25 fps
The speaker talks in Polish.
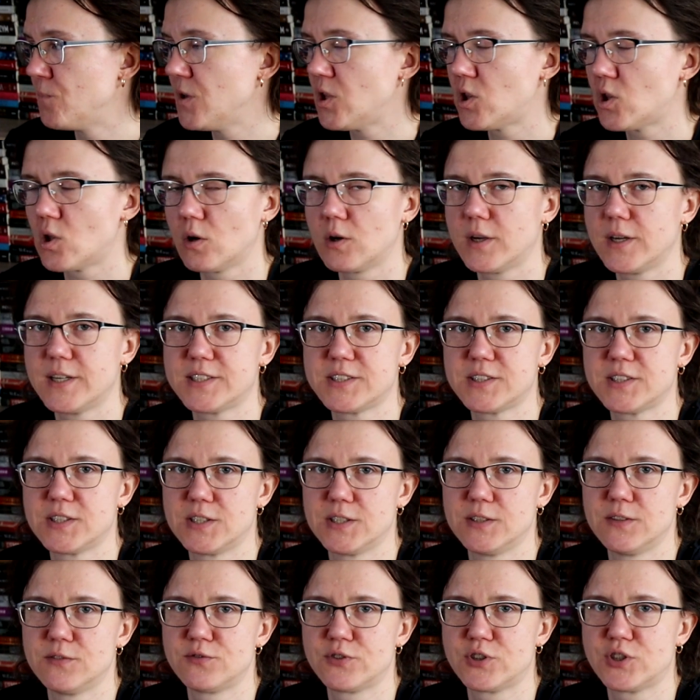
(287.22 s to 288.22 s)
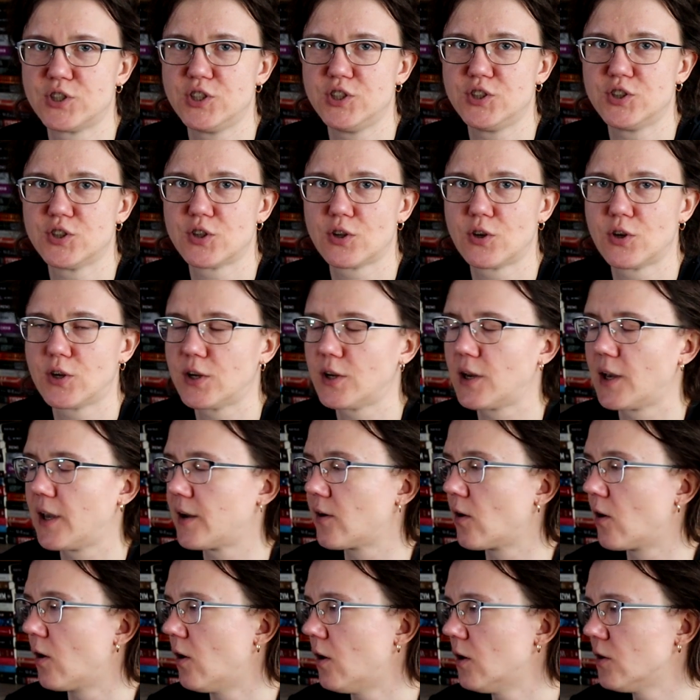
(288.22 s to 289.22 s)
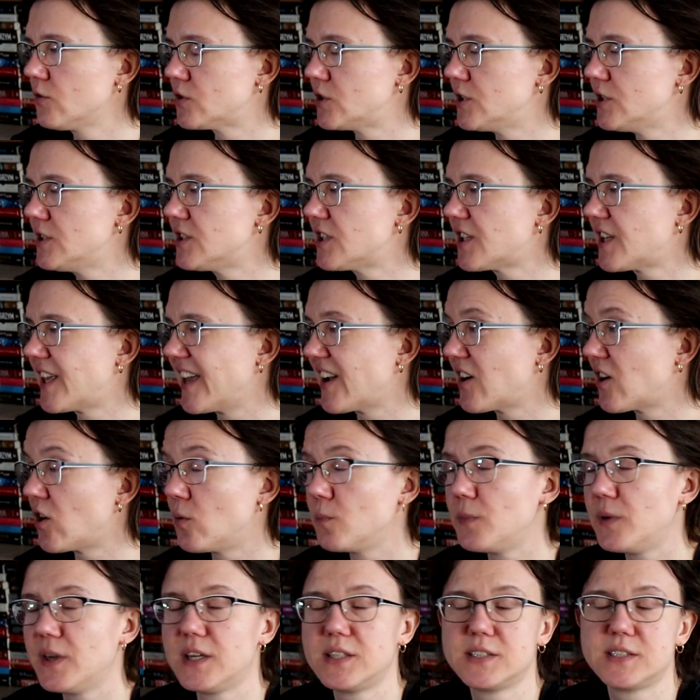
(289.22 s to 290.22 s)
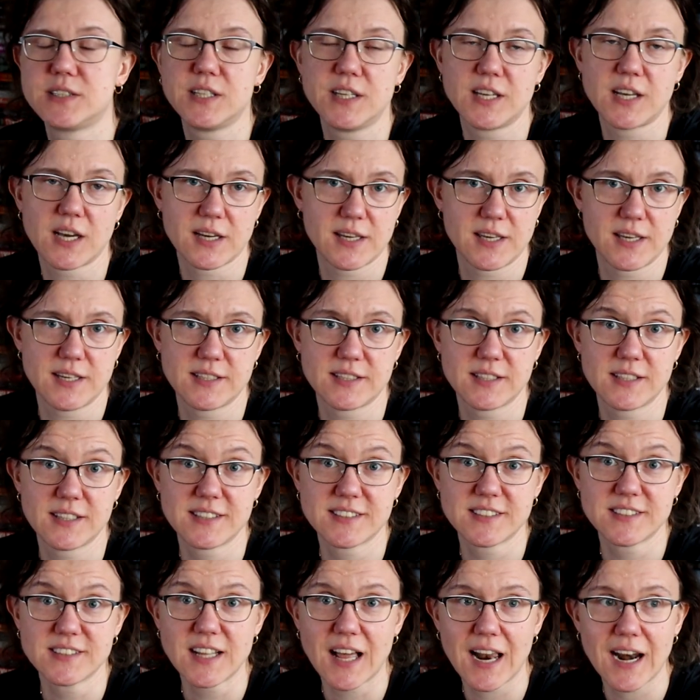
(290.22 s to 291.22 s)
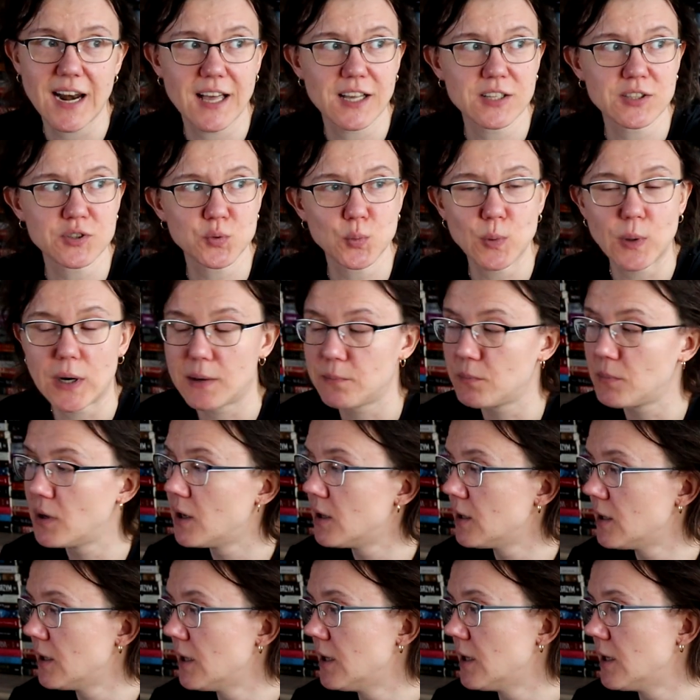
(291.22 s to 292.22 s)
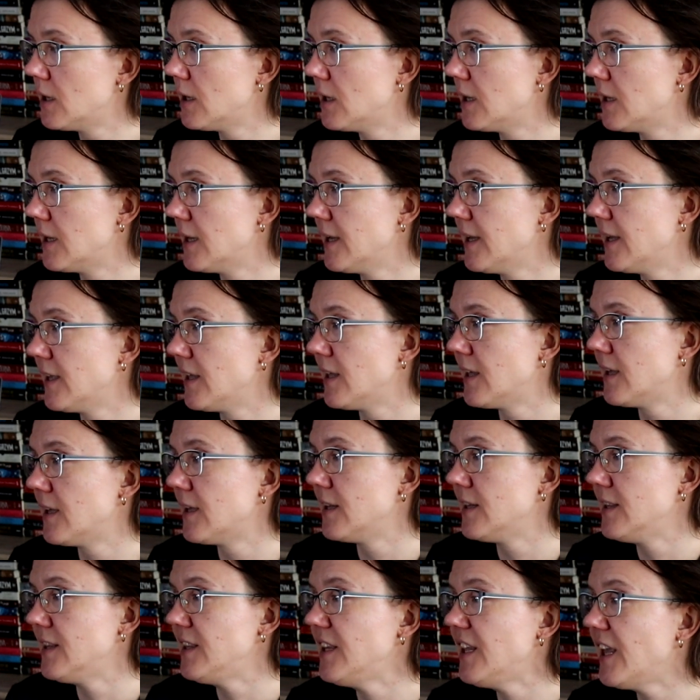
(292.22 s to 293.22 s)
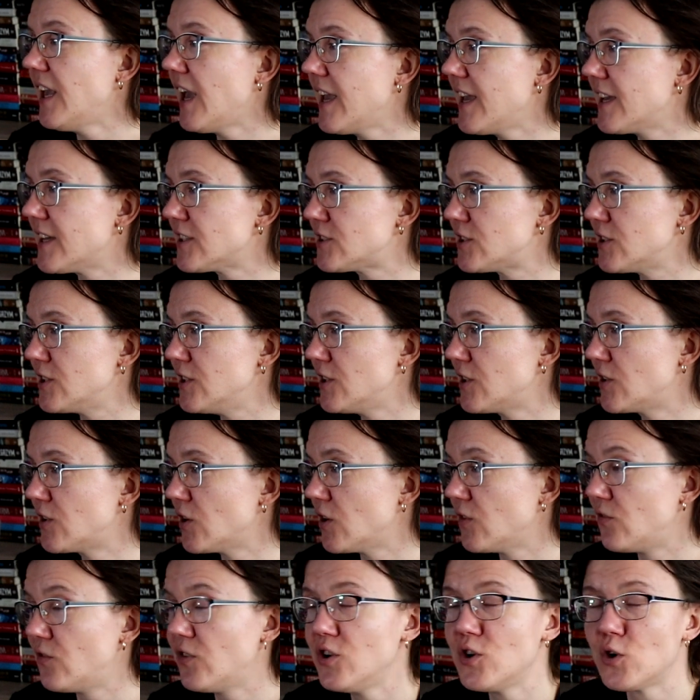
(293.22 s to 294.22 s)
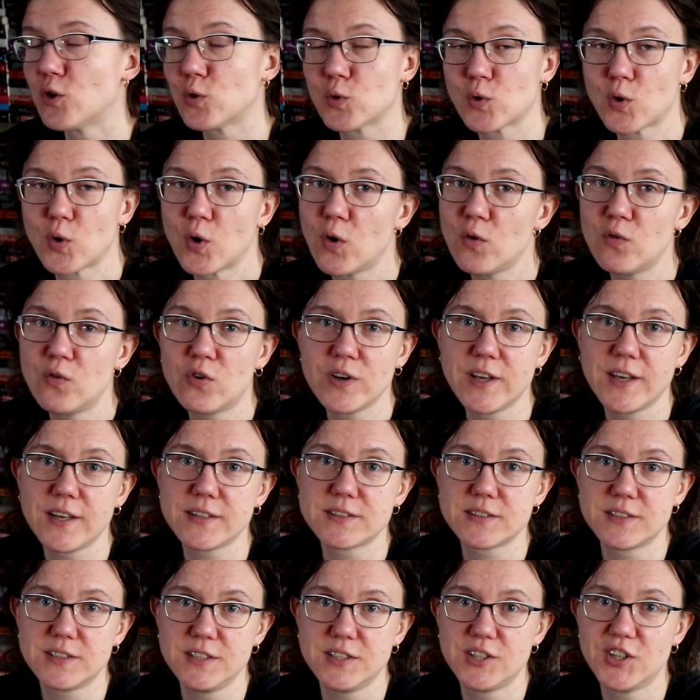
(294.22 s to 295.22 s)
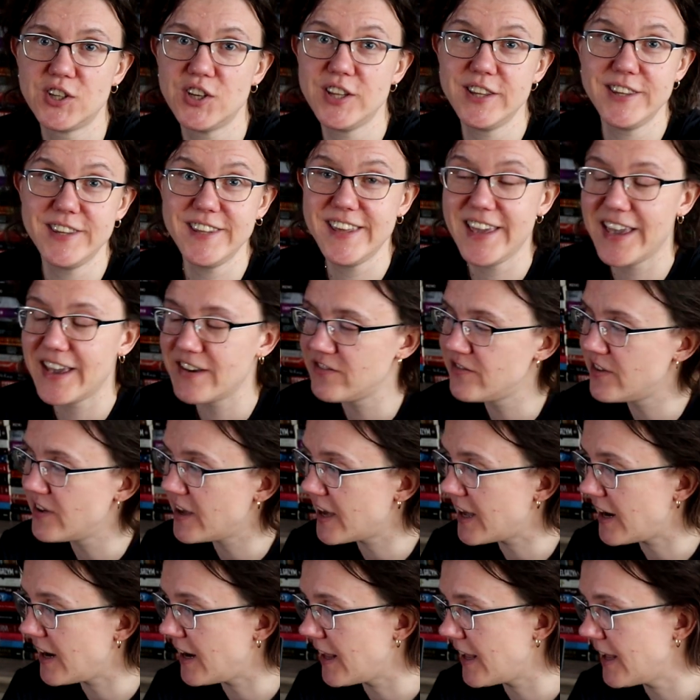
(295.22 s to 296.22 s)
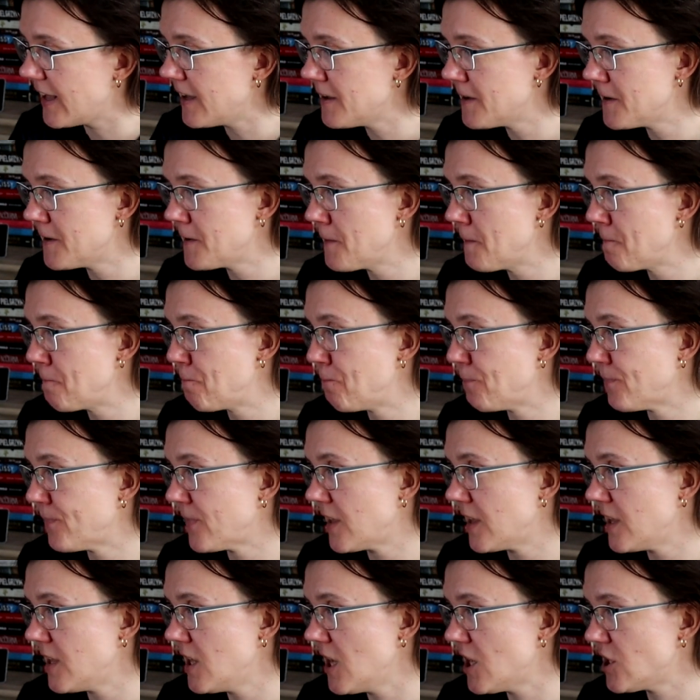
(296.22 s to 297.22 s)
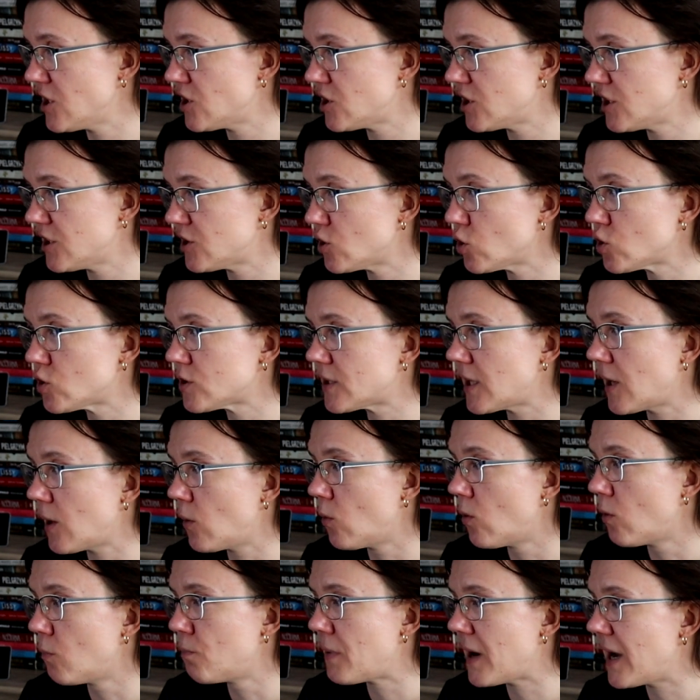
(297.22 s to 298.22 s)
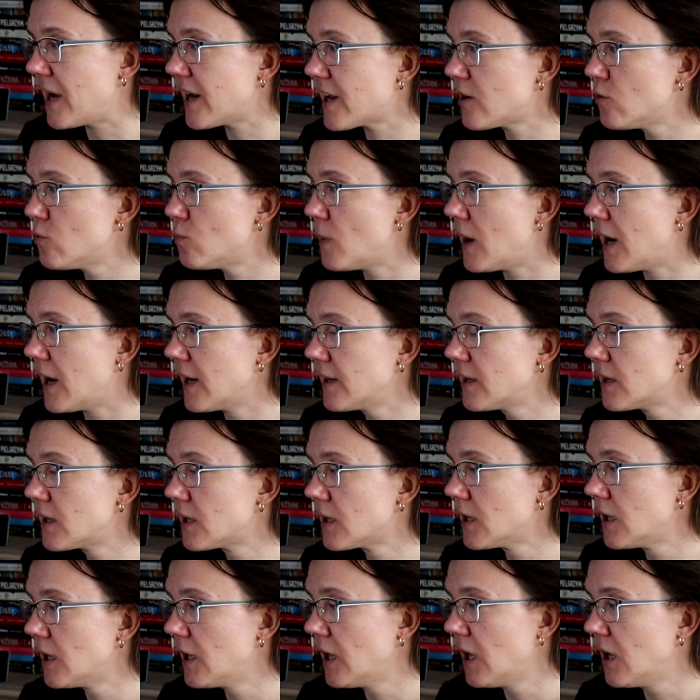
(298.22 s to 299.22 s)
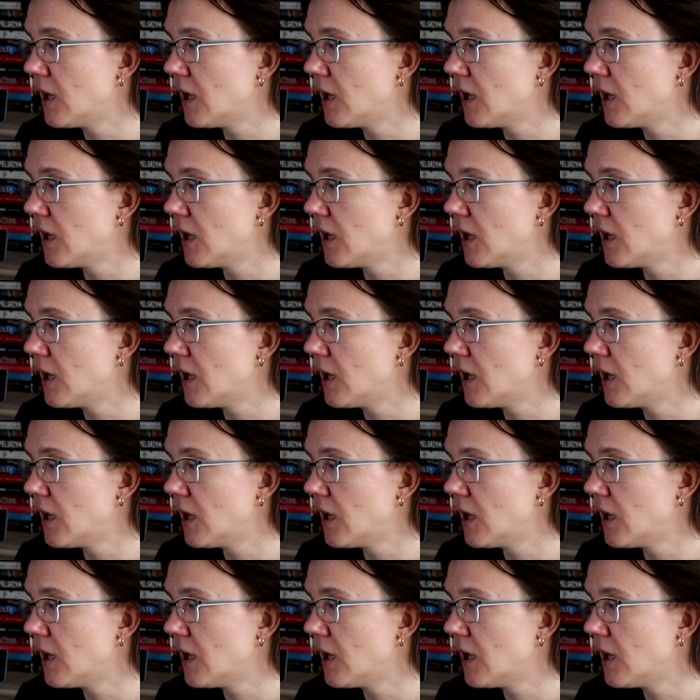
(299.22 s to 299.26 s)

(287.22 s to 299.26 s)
I to jest wszystko, wszystkie komiksy, jakie znalazłam. Nie jest ich wyjątkowo, jest ich niewiele. Jeszcze zostało parę mang.